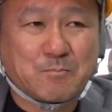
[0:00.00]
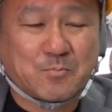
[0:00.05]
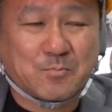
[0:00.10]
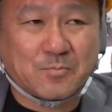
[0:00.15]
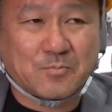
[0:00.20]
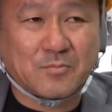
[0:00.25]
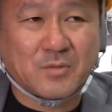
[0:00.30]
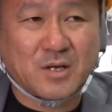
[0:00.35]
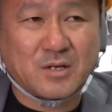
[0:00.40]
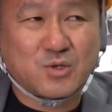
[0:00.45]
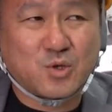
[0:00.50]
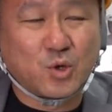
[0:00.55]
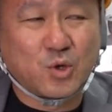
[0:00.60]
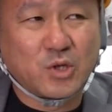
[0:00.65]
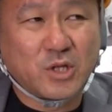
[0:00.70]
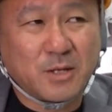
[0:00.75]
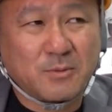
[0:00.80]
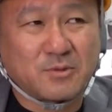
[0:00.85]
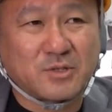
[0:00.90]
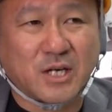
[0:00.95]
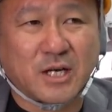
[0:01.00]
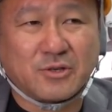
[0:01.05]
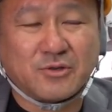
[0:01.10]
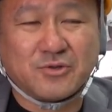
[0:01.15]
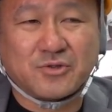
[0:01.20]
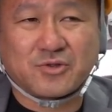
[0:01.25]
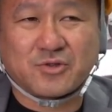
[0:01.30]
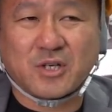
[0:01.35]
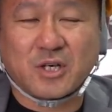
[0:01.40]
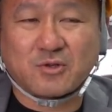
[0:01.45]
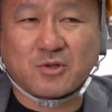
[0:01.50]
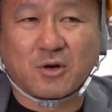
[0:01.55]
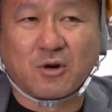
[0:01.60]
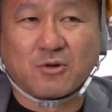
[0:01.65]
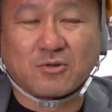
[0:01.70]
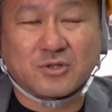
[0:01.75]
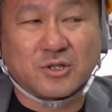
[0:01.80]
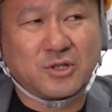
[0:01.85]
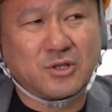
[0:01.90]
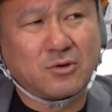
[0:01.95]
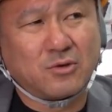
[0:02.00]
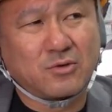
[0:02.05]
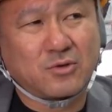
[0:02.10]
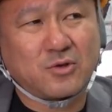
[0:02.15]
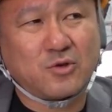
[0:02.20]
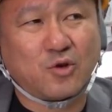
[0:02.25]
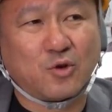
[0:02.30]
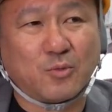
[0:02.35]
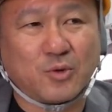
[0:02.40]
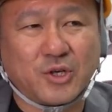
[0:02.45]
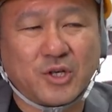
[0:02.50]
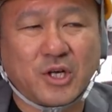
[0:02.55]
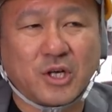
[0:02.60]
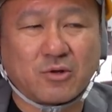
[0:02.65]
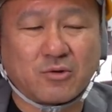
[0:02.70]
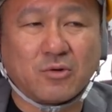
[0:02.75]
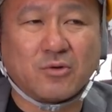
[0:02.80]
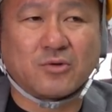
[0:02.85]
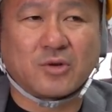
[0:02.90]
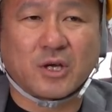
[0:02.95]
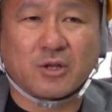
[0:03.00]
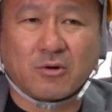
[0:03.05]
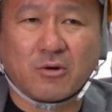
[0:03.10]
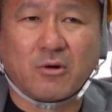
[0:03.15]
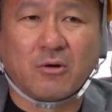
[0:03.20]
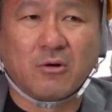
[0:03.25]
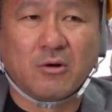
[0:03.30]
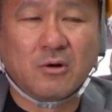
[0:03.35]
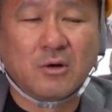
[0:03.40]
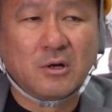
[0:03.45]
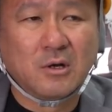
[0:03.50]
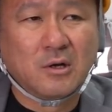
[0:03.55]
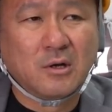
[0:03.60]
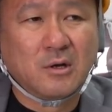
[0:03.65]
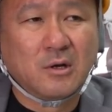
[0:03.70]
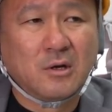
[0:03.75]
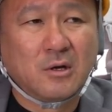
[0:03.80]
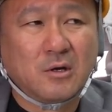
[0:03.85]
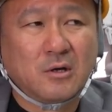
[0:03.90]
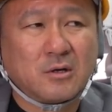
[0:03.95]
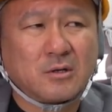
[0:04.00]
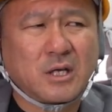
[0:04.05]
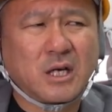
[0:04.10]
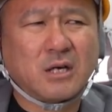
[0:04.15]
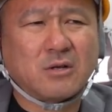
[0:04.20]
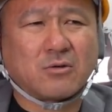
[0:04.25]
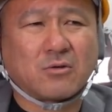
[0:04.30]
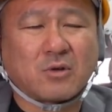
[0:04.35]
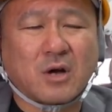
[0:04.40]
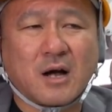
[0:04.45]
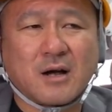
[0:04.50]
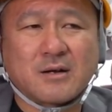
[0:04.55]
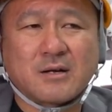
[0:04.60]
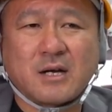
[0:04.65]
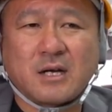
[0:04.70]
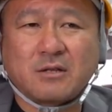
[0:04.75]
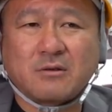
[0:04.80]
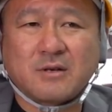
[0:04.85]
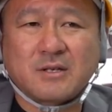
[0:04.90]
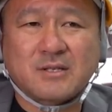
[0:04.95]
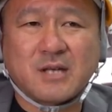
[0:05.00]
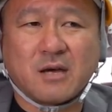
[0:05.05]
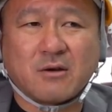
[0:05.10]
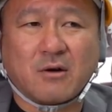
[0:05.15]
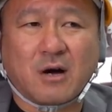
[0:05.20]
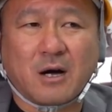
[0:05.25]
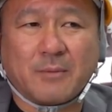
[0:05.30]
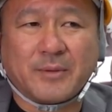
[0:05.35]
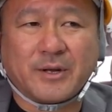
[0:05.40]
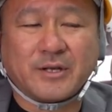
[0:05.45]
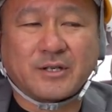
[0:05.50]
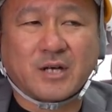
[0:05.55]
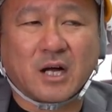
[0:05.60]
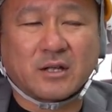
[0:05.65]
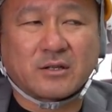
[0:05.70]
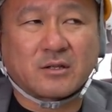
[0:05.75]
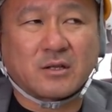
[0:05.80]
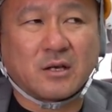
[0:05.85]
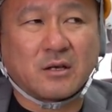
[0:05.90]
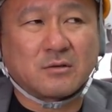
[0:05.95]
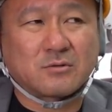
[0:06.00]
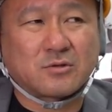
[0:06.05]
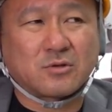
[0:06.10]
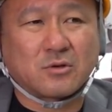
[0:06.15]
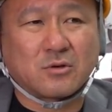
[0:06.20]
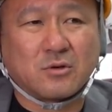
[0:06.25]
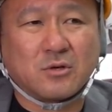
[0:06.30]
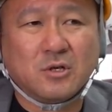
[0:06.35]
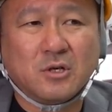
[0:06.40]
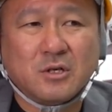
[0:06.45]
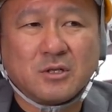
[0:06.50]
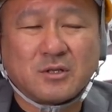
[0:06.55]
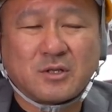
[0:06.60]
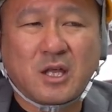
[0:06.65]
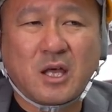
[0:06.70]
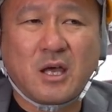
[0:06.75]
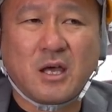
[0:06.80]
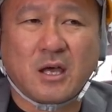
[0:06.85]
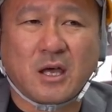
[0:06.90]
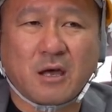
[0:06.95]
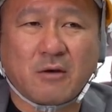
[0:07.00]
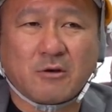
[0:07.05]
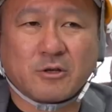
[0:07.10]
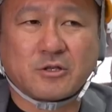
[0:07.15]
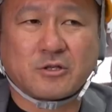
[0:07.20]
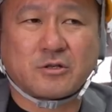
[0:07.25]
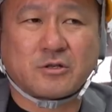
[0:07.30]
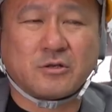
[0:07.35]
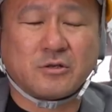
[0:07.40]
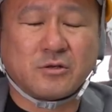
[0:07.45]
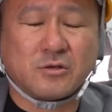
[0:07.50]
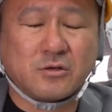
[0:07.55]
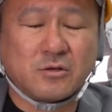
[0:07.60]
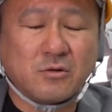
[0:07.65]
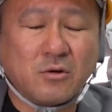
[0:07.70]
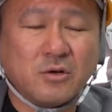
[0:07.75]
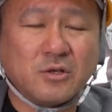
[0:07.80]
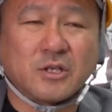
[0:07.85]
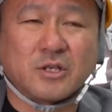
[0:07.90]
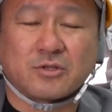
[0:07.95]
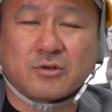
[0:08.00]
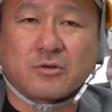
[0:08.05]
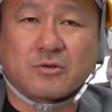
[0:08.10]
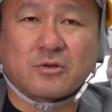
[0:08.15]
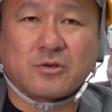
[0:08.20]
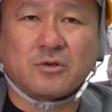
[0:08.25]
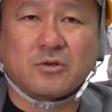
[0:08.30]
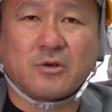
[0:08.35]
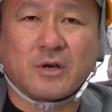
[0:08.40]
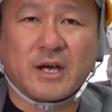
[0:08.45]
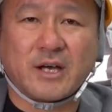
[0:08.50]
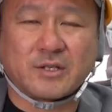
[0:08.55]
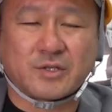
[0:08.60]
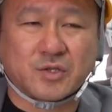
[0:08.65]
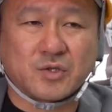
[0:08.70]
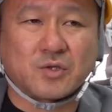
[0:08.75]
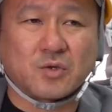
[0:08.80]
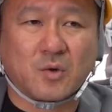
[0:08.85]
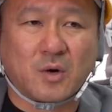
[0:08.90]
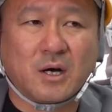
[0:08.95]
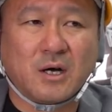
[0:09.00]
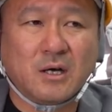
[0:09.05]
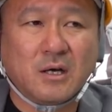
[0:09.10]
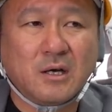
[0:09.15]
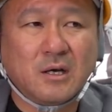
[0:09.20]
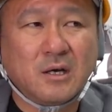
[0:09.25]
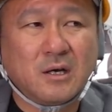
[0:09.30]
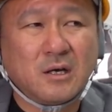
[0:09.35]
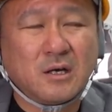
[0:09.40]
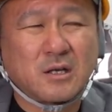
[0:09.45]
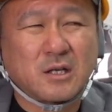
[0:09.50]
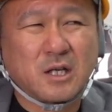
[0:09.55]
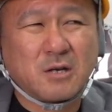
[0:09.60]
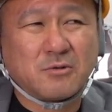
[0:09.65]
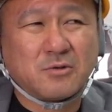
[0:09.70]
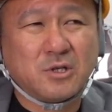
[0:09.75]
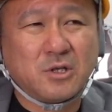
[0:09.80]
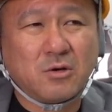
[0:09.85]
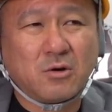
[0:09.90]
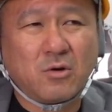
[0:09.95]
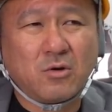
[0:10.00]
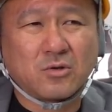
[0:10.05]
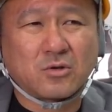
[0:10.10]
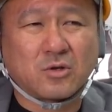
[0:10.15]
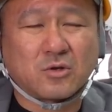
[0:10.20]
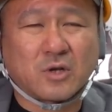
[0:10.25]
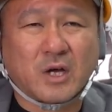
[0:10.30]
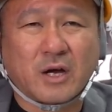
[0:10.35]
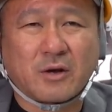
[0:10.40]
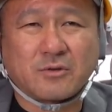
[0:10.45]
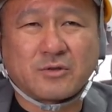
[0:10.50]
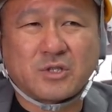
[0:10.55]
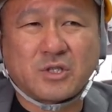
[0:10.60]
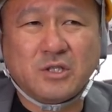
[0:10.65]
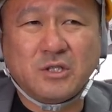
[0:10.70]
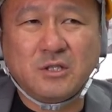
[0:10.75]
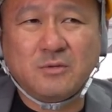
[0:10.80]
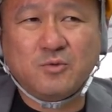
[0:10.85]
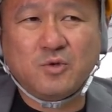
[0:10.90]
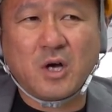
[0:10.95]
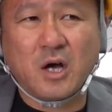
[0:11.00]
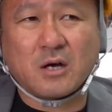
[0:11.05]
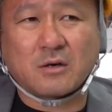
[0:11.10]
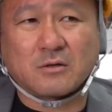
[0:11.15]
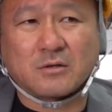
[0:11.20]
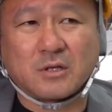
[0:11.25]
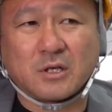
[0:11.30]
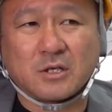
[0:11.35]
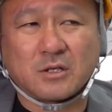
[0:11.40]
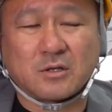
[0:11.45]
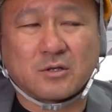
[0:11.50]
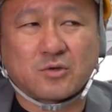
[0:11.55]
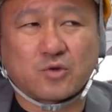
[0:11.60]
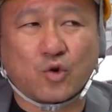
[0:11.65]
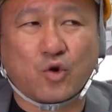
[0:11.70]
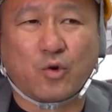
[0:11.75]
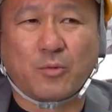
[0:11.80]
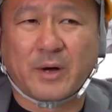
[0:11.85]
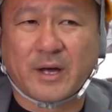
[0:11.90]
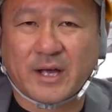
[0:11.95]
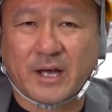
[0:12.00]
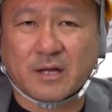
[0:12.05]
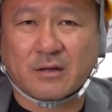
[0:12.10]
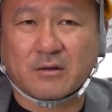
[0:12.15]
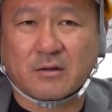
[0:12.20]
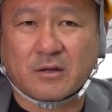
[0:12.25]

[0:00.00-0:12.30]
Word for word: うん、それでもじゃあ優秀な人がおるって日本企業も入れとるけど、だけど考えてくださいよ、アメリカって。その、底辺はすごいでしょ、給料安いのは。でも日本っていうのはあのチームワークで商売やっ